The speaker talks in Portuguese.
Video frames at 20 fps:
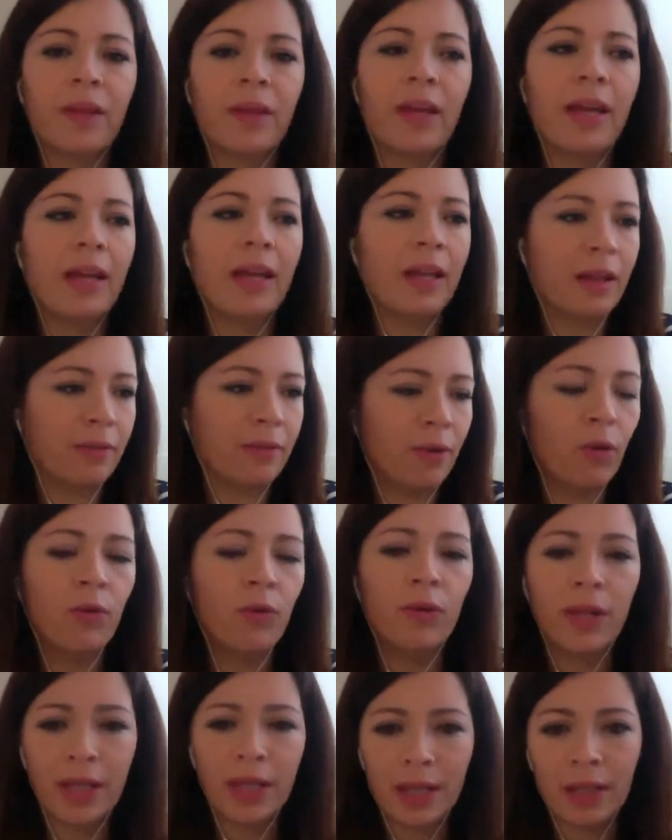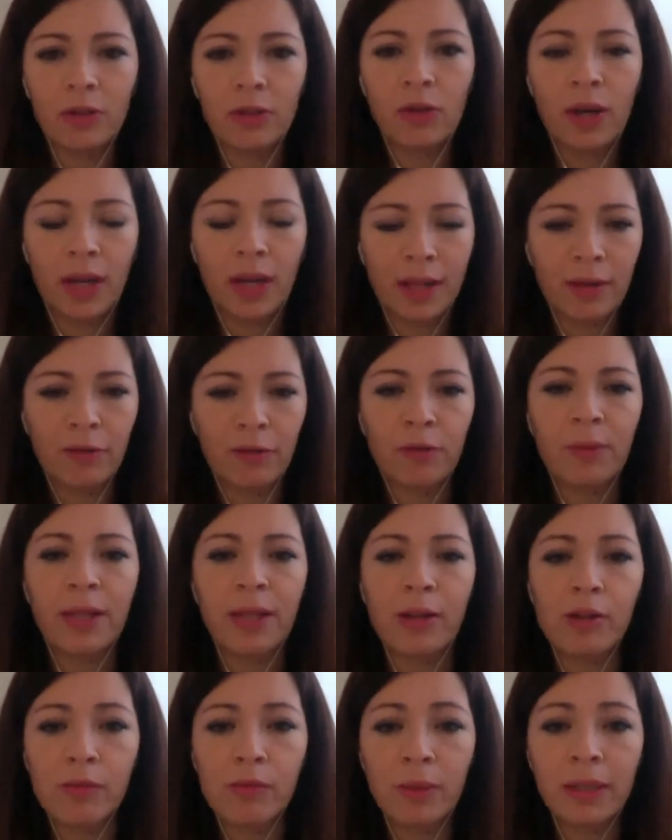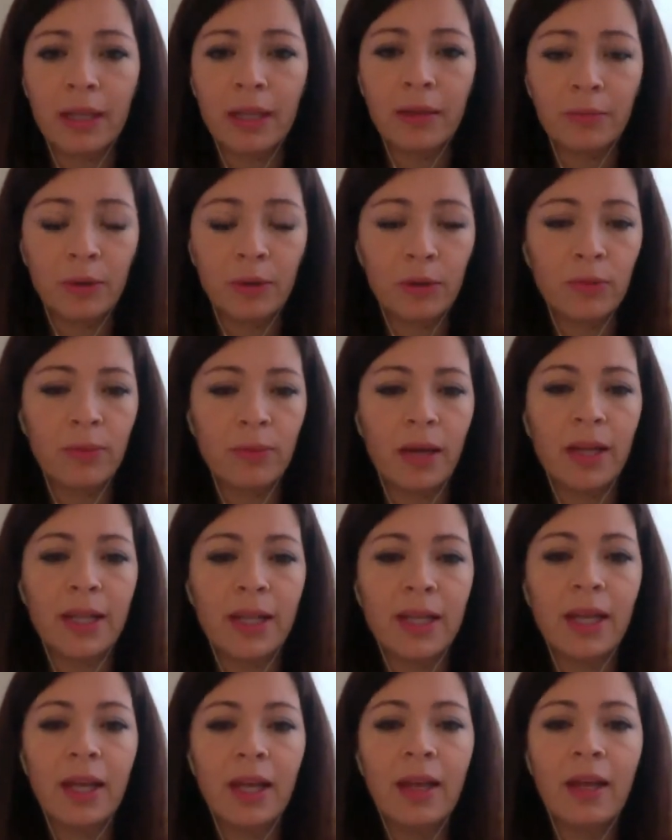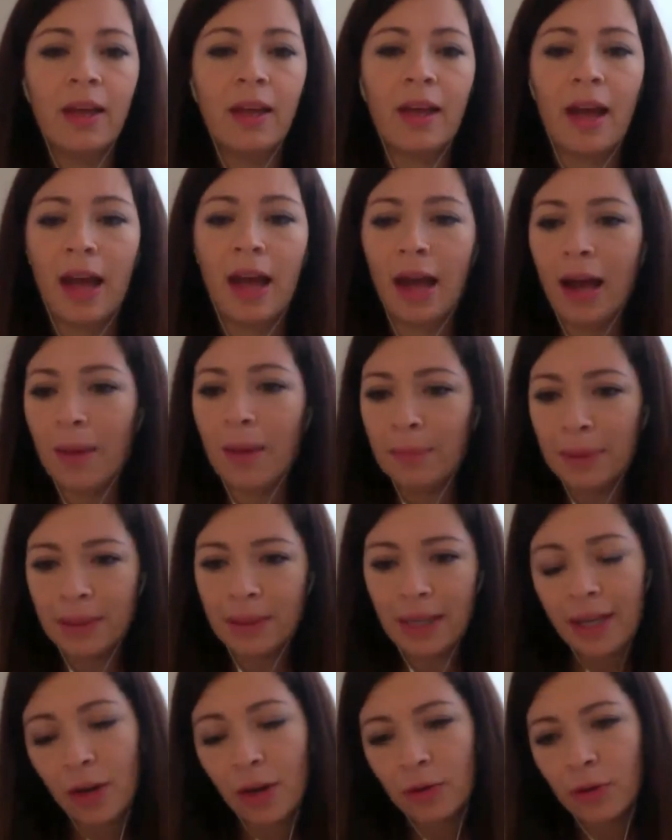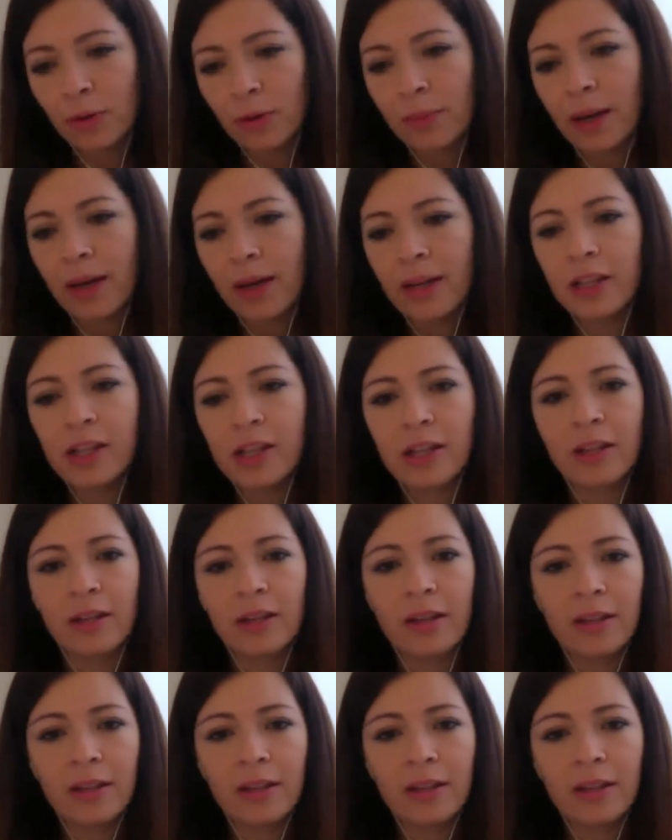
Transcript: eles vão conseguir trocar essa informação de maneira muito mais rápida e automática.